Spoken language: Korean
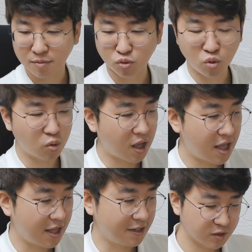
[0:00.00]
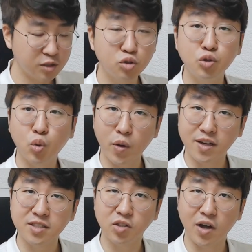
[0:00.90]
무토가
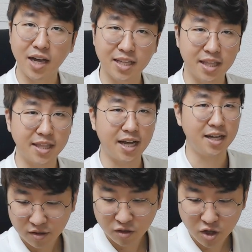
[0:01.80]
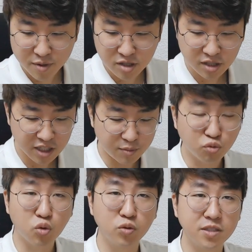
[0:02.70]
술토에 근거하게 된다. 그러면은 이
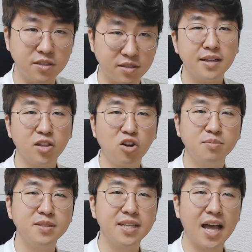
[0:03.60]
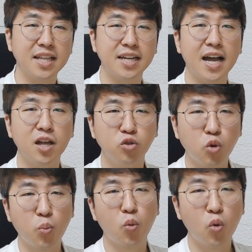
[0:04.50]
무토는 넓은 게 아니라
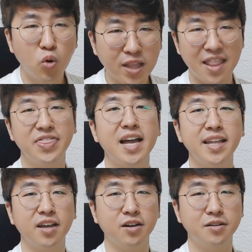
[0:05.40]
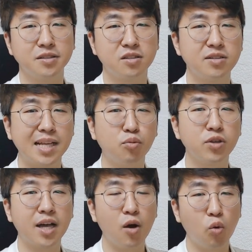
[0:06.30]
높고 단단해요. 그러다
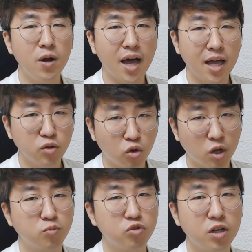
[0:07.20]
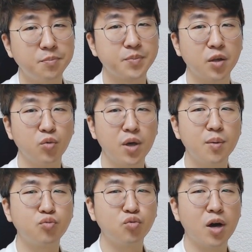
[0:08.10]
보니까 올라가기도 어렵고요.
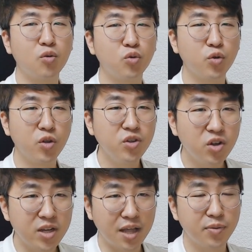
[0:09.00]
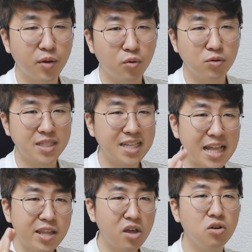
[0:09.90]
외부하고도 연결이 안 되고
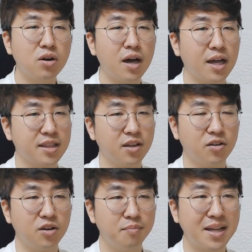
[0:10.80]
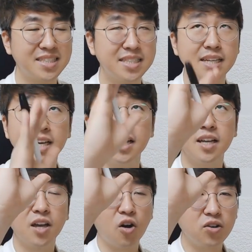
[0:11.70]
차단된 것과 같아요. 마치
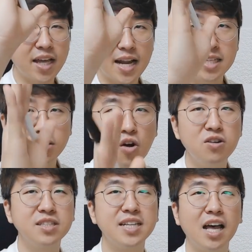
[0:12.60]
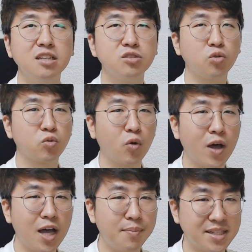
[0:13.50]
커다란 성을 쌓은
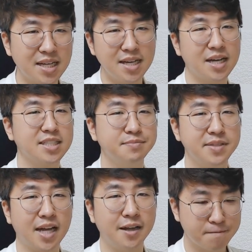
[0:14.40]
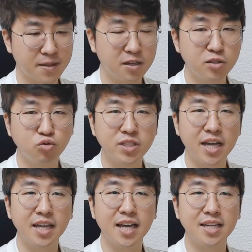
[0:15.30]
것과 마찬가지입니다. 그래서
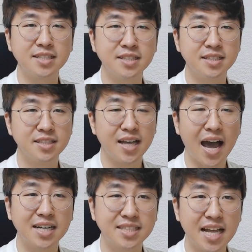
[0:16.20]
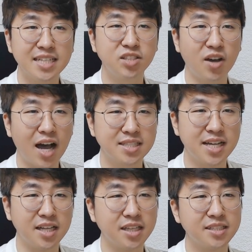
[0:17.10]
우리가 얘기하는 악산 있죠,
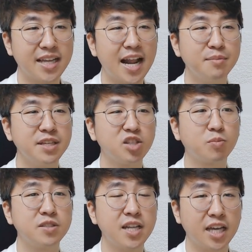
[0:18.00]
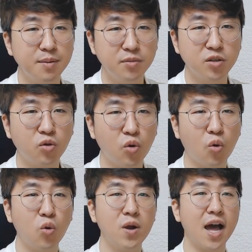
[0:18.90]
악산. 사람이 접근하기
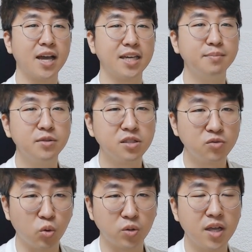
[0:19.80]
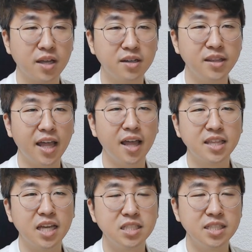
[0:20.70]
힘들고 올라가기 힘든 곳. 근데
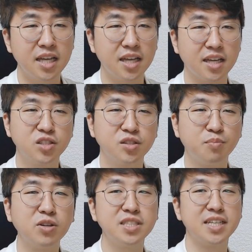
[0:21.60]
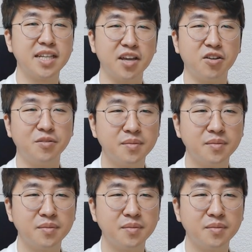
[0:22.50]
대신에 멋있잖아요.